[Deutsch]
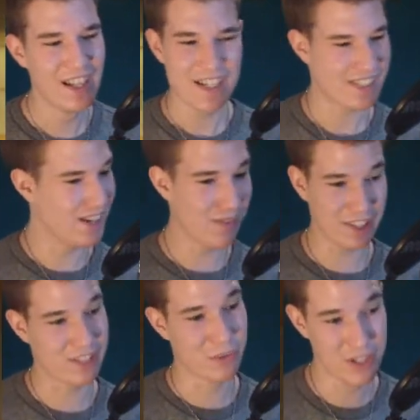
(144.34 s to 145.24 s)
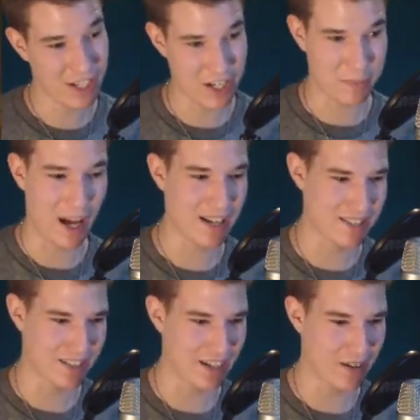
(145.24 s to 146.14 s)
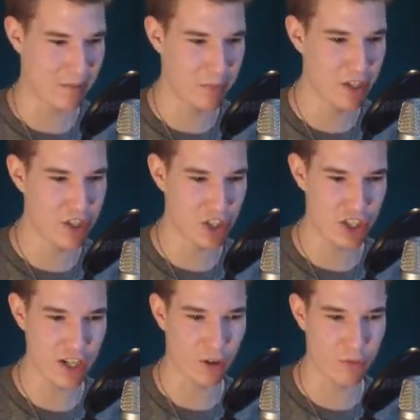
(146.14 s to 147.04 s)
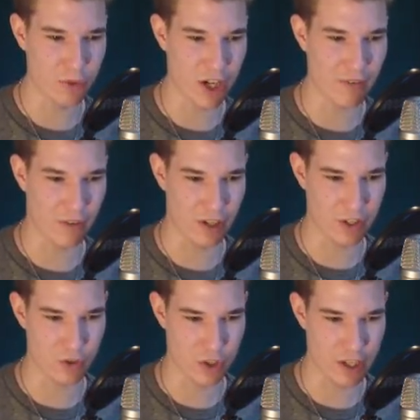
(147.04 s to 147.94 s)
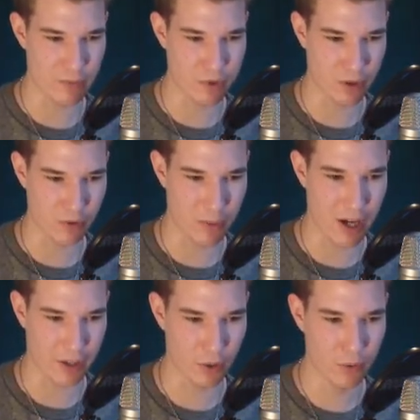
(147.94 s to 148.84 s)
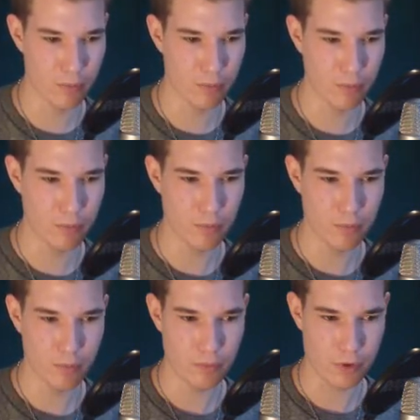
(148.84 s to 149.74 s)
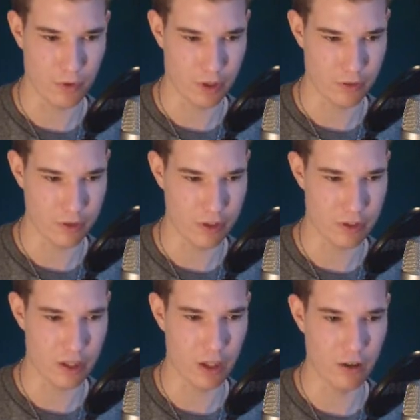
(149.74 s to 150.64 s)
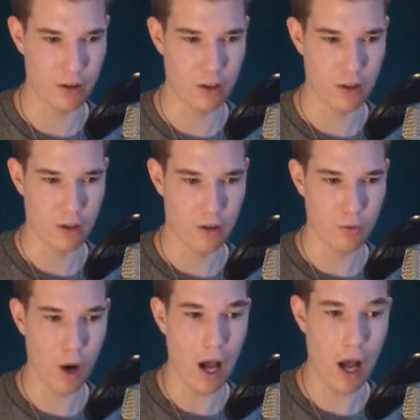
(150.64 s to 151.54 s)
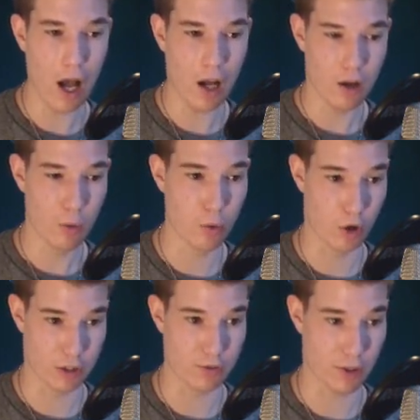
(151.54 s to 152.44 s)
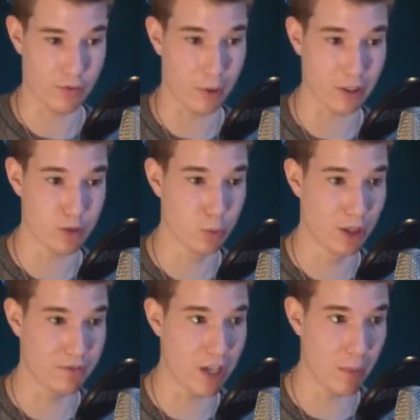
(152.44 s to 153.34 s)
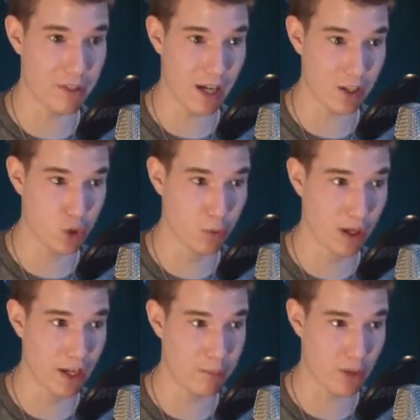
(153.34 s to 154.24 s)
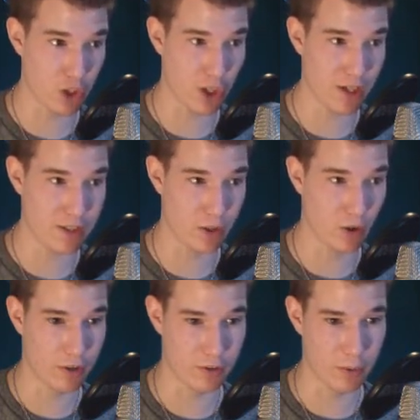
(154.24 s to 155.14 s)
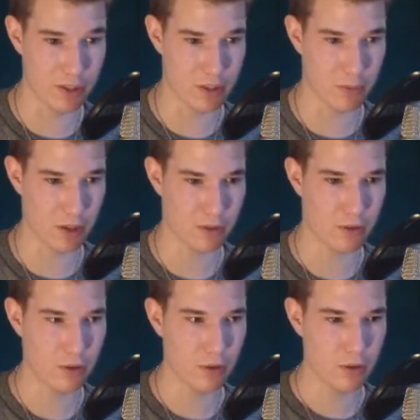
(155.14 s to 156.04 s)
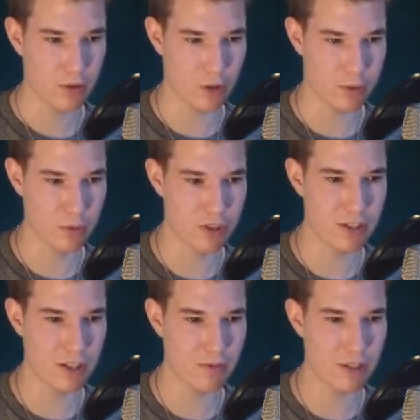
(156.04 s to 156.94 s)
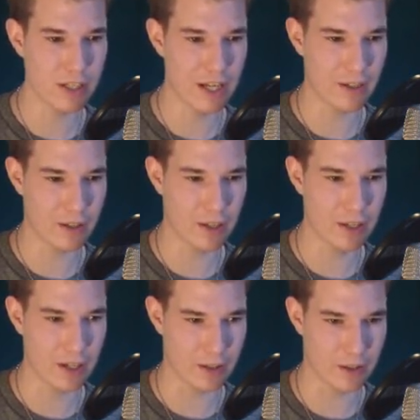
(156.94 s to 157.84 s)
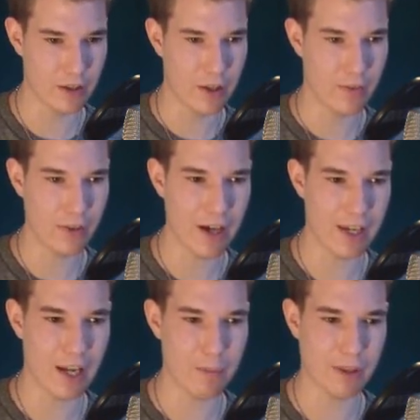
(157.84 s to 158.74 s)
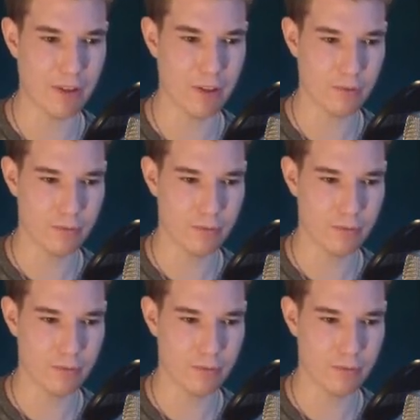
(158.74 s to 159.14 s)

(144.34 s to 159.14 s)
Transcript: Das Level macht echt ultra Spaß, ey. Peach steht auf dem Scheinwerferlicht zu stehen, besonders von Mario. Deswegen, sie ist ja... Uah! Oh Gott, das war... Wie habe ich das überlebt? Wie habe ich das überlebt? Ey, scheiße, Leute, wie habe ich das gemacht? So, jetzt muss ich die irgendwie hier hinlenken. Dagegen bitte!